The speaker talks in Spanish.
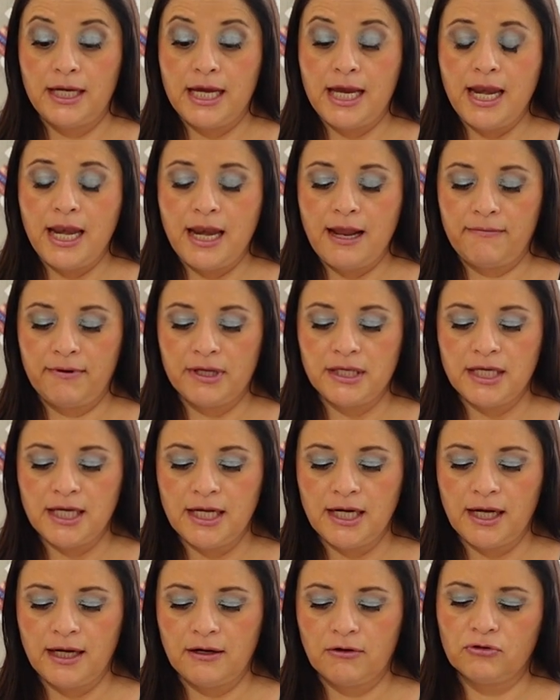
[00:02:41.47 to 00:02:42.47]
en la
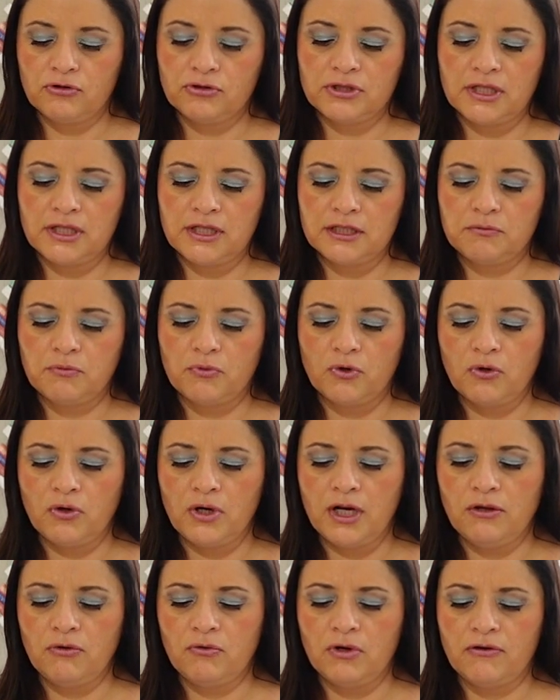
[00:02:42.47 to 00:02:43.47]
bañera o se
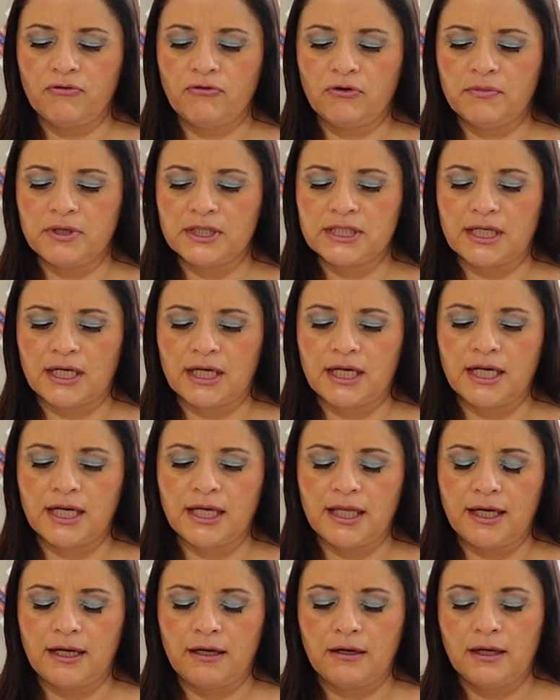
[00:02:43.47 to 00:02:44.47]
desmorona de una forma
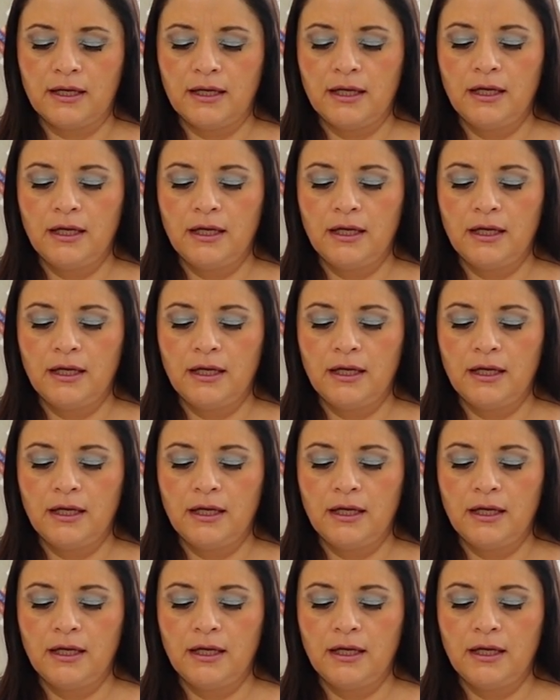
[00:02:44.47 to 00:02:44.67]
exagerada